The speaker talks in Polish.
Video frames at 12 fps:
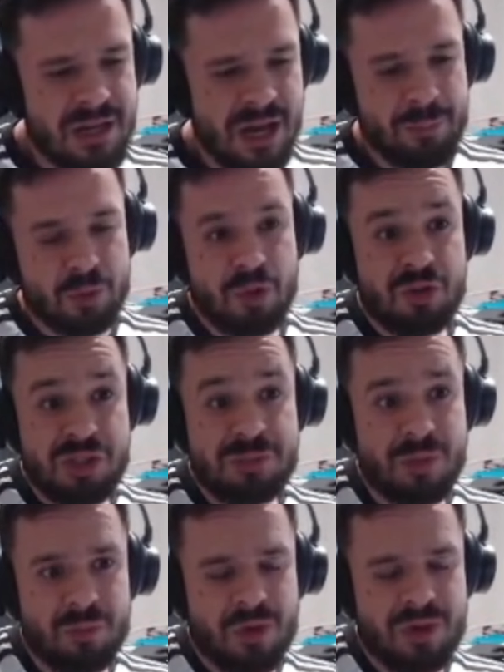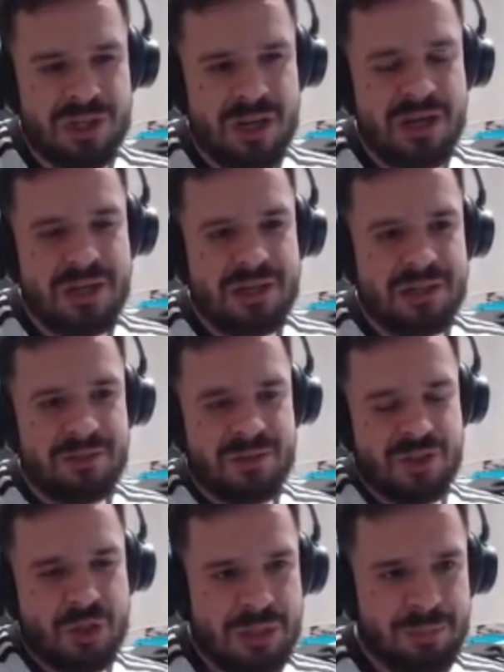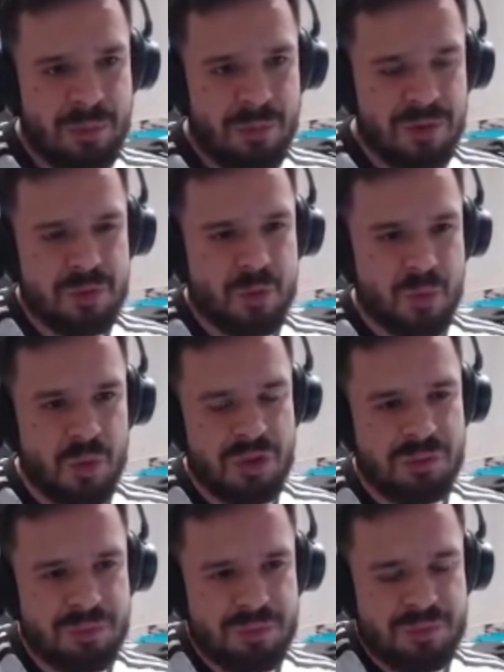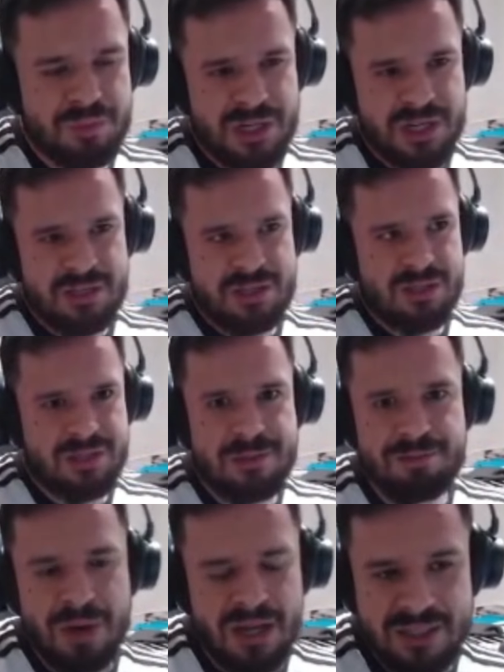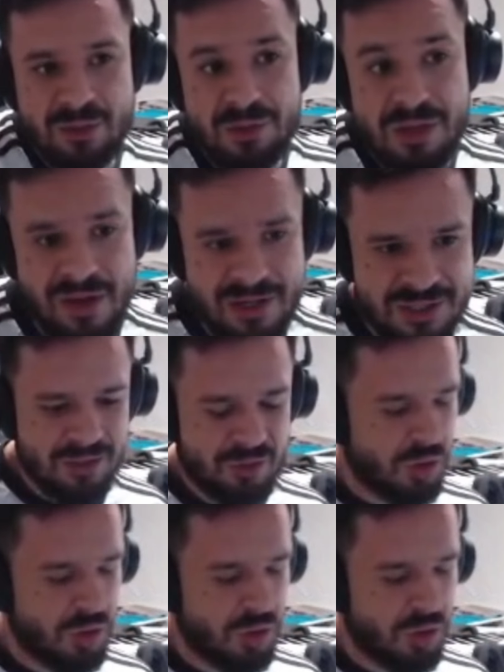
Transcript: Albo ktoś ci pomoże, y, wyciągnie pomocną dłoń przez sympatię, no nieważne.